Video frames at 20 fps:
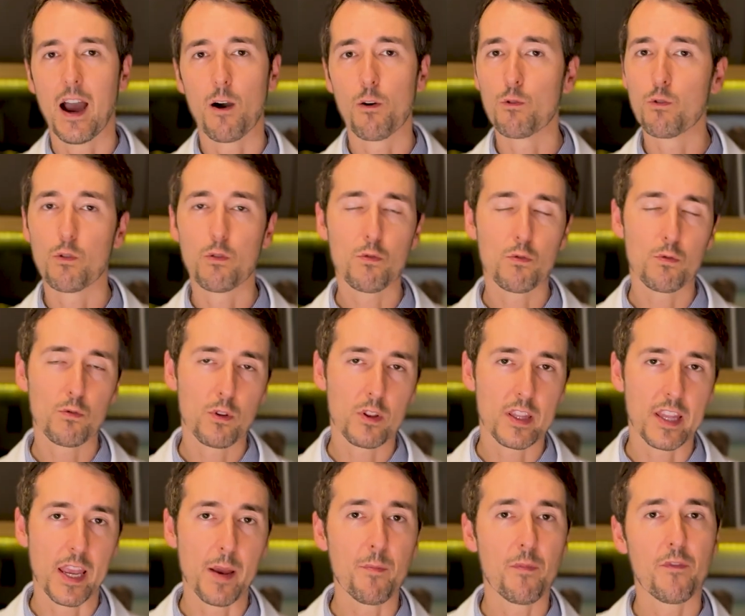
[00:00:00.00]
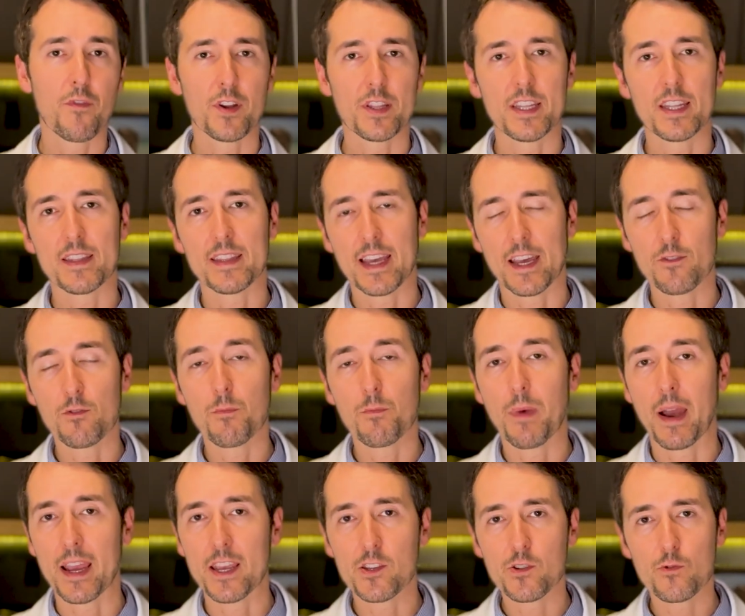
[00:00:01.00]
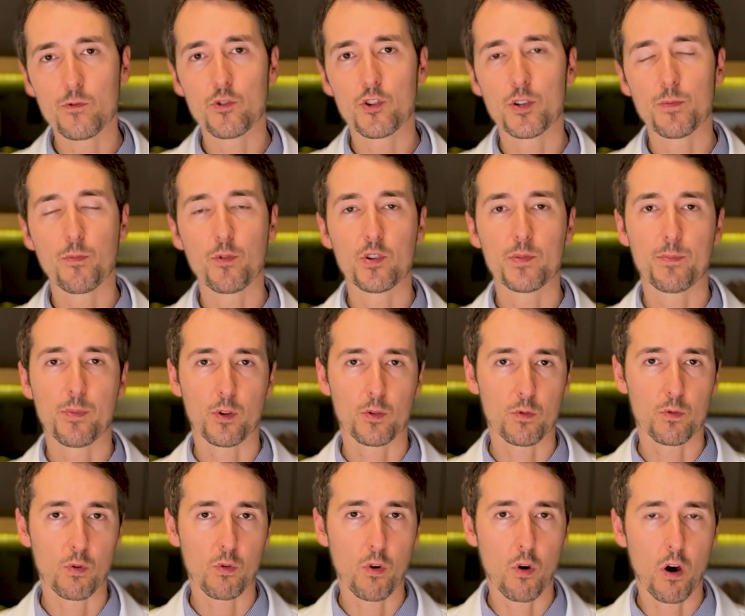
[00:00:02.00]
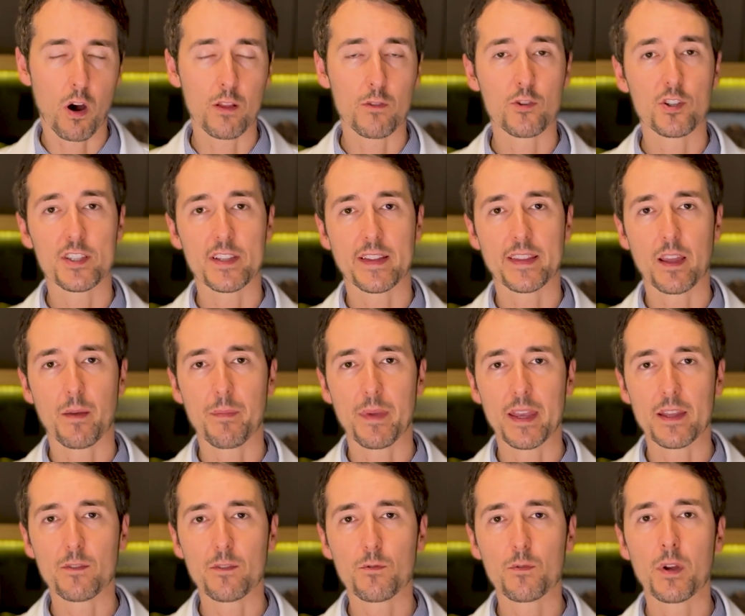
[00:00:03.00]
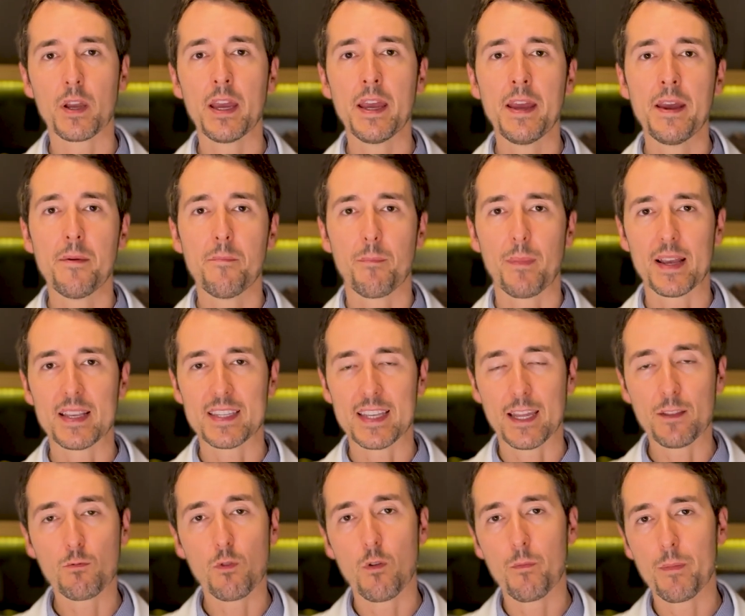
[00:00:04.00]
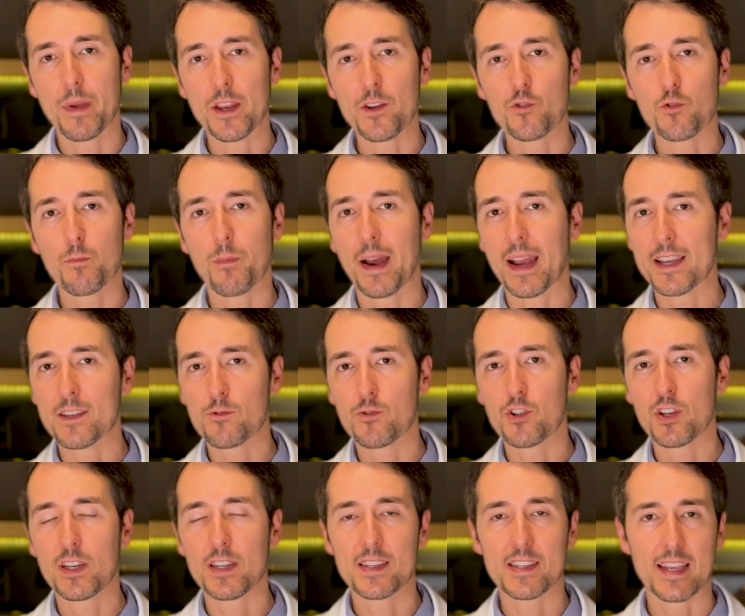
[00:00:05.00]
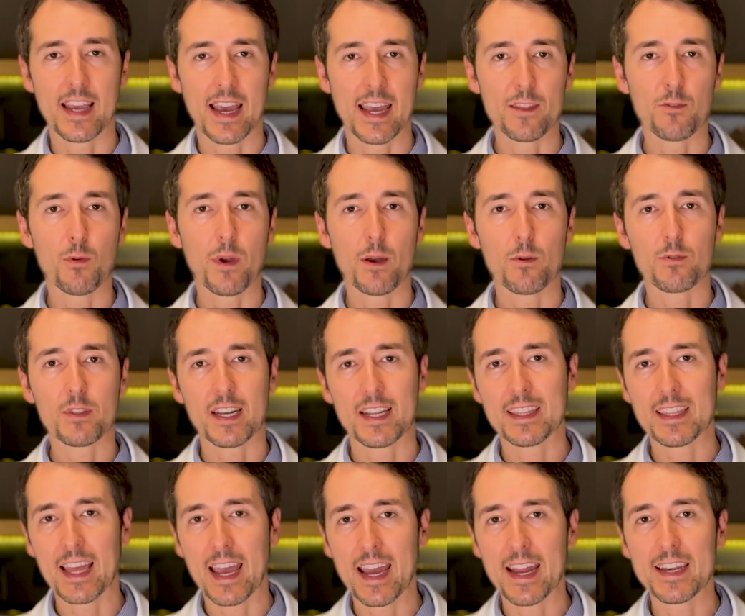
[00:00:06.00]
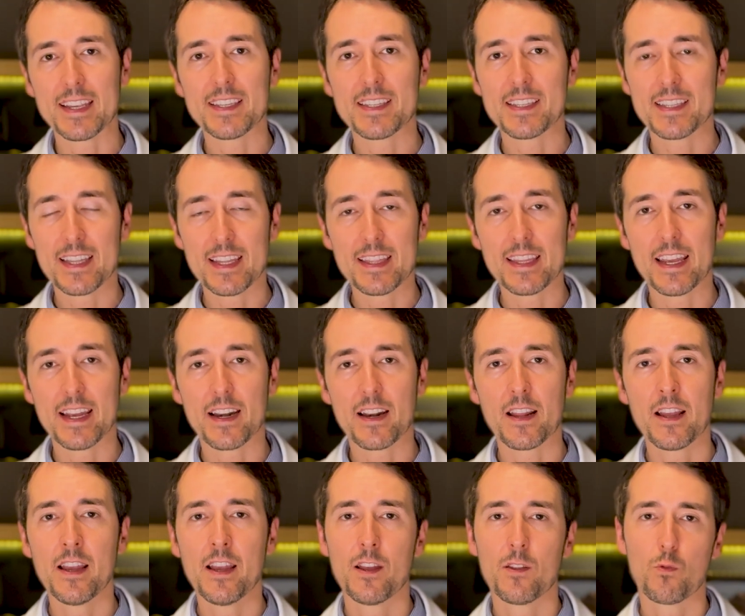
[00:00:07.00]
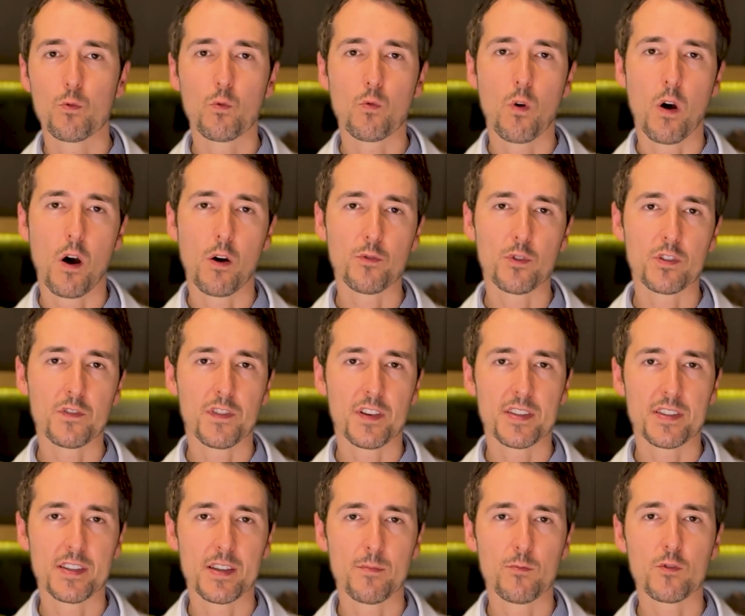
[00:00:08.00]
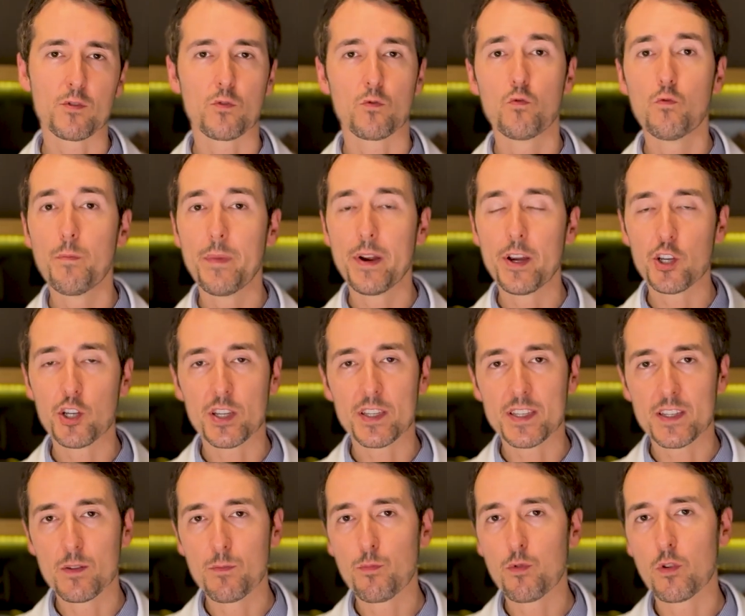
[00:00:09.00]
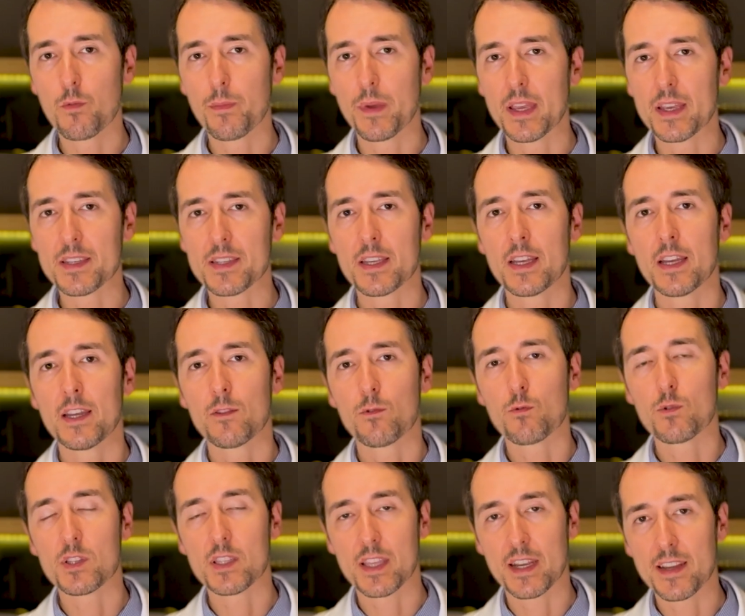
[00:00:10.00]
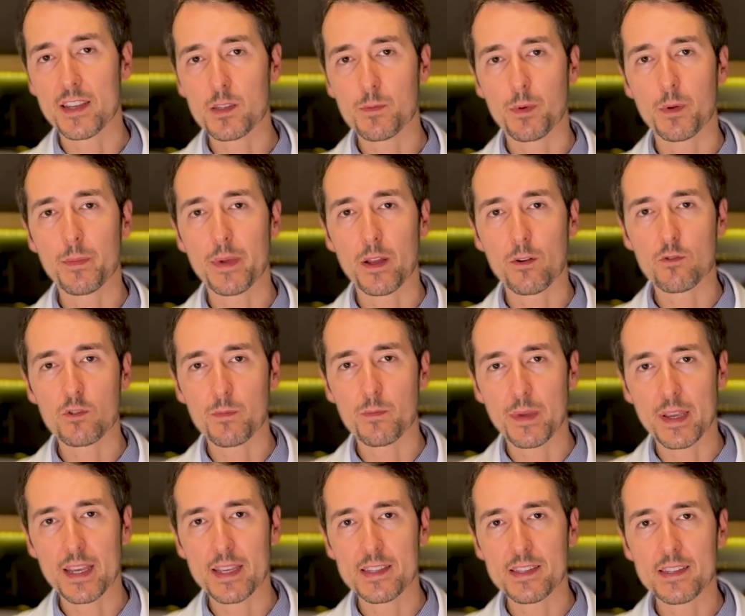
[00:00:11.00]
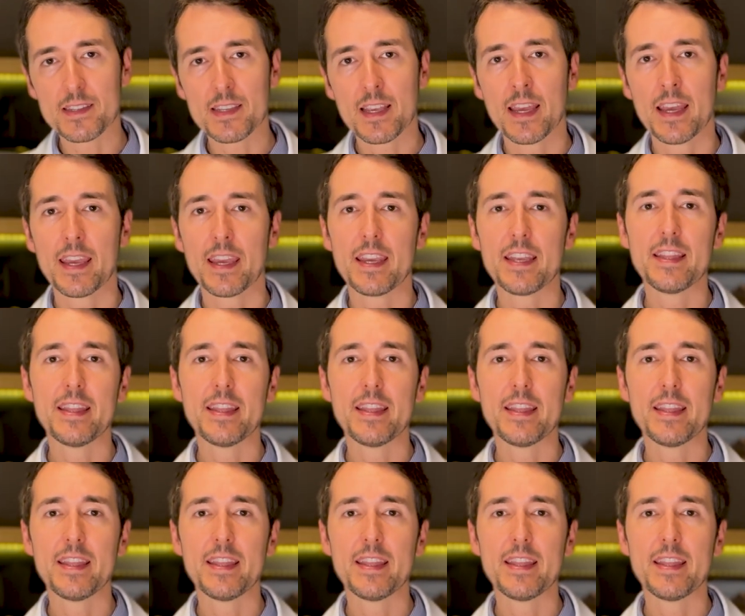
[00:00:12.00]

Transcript: Ao longo do tempo foi tentado mais de um tipo de protocolo de tratamento, mas atualmente o mais utilizado é o tratar e estender, no qual nós fazemos uma injeção por mês nos três primeiros meses e